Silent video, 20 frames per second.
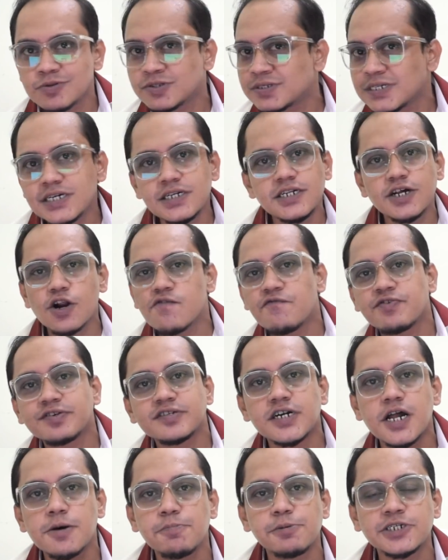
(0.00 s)
सीनियर
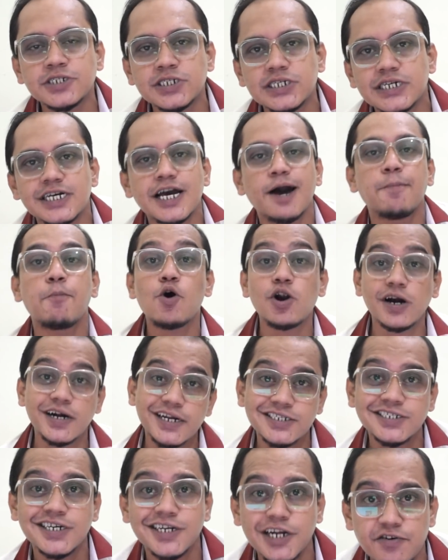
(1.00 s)
ऑफिसर ने अप्रिशिएट किया
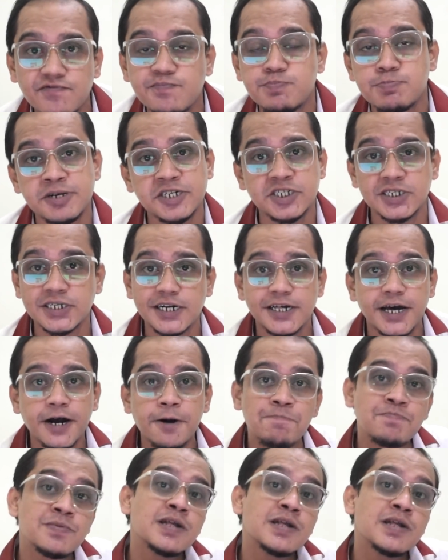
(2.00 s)
पॉलिटिशियन ने अप्रिशिएट किया